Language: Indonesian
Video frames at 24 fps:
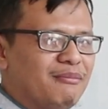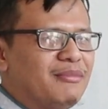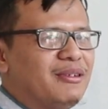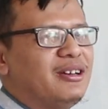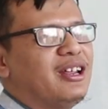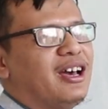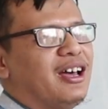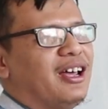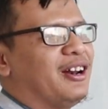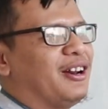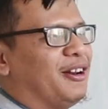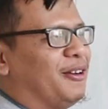
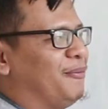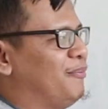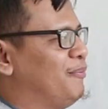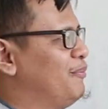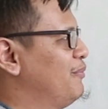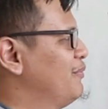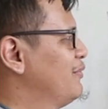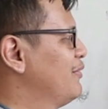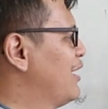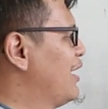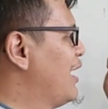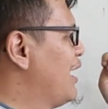benar
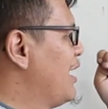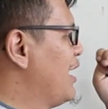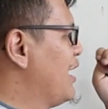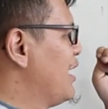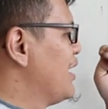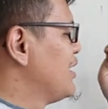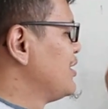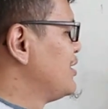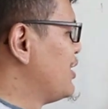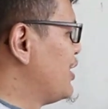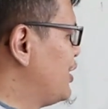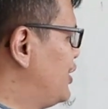
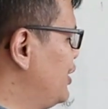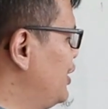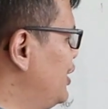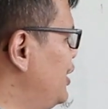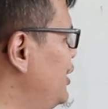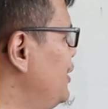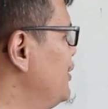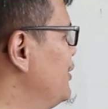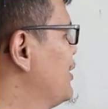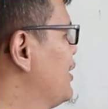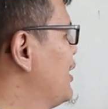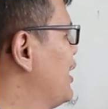
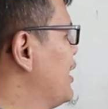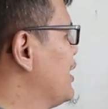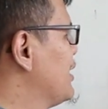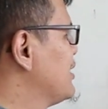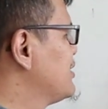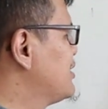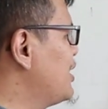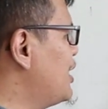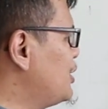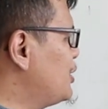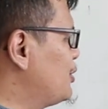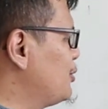jadi
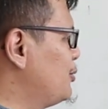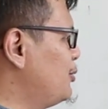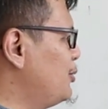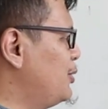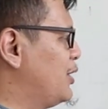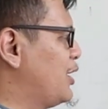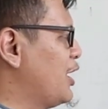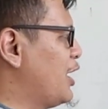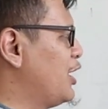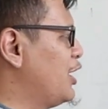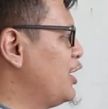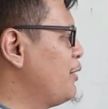
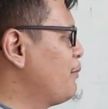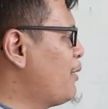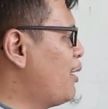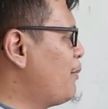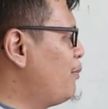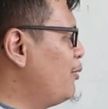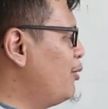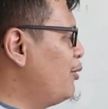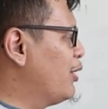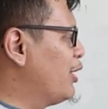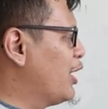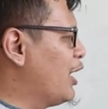1 dan
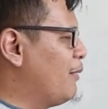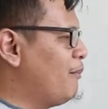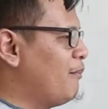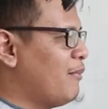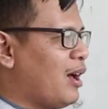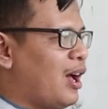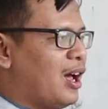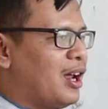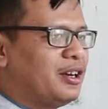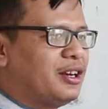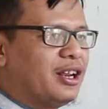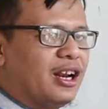56
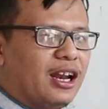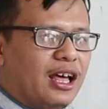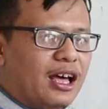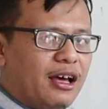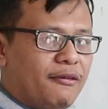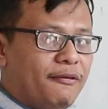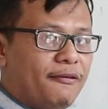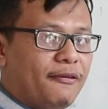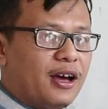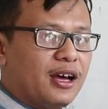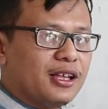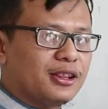adalah
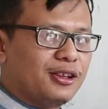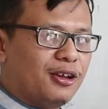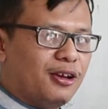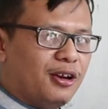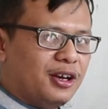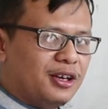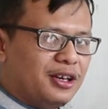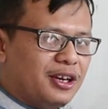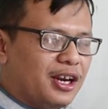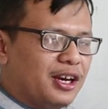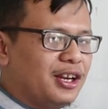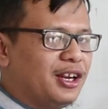
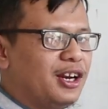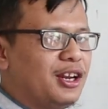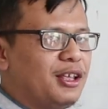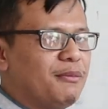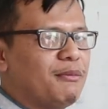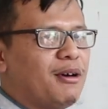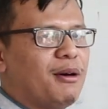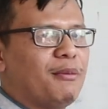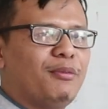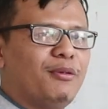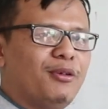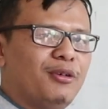faktor dari
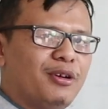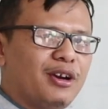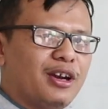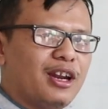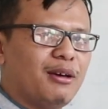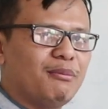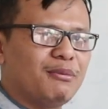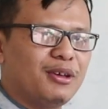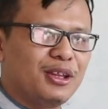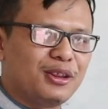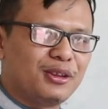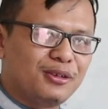
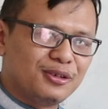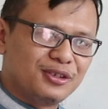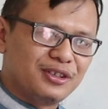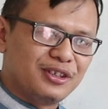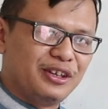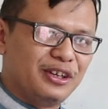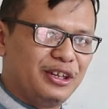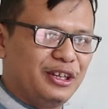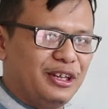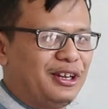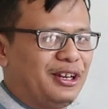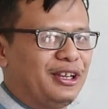56 itu
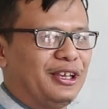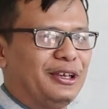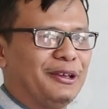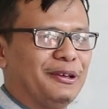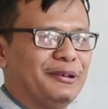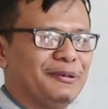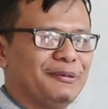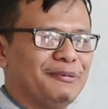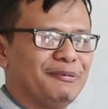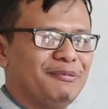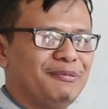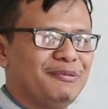sendiri.
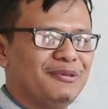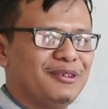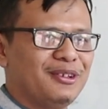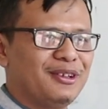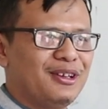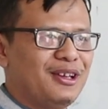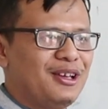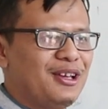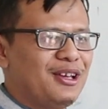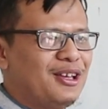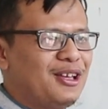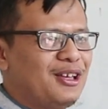
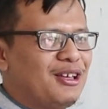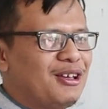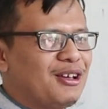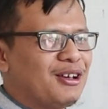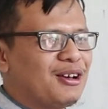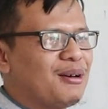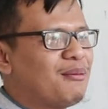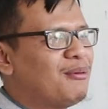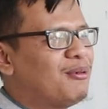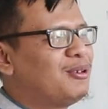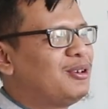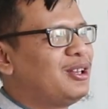
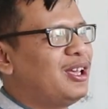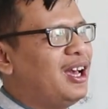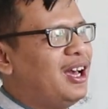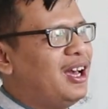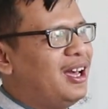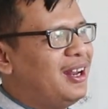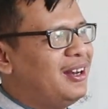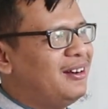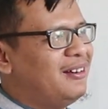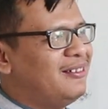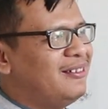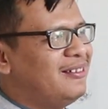
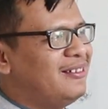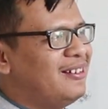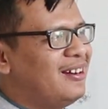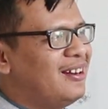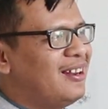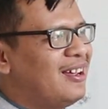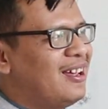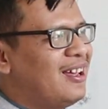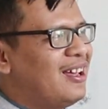Kemudian